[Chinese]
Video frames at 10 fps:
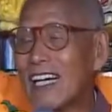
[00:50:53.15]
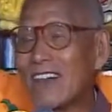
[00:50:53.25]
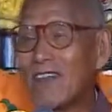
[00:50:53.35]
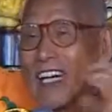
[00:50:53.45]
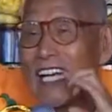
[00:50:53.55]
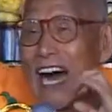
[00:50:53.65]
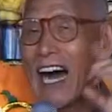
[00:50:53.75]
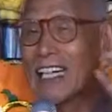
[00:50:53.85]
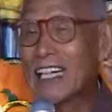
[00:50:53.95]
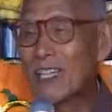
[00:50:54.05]
哎，佛
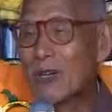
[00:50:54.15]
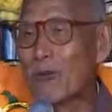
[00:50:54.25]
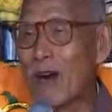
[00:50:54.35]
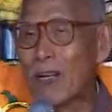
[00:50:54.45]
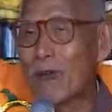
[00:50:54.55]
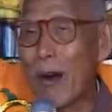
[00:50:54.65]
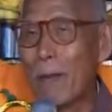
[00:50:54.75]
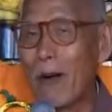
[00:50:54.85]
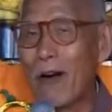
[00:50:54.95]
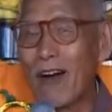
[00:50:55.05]
呀是中国的
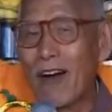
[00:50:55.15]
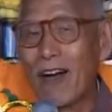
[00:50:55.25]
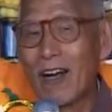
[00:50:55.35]
国宝，